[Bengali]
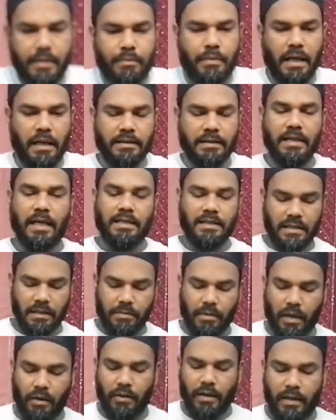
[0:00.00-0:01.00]
একটা ব্ল্যাক
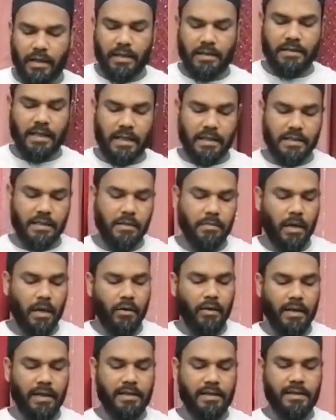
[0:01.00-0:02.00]
যার যেটা ভালো লাগে যার
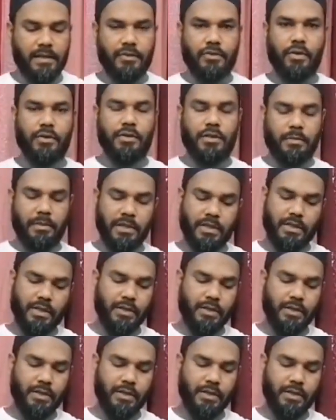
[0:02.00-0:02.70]
ভালো লাগে স্ক্রিনশট দিবে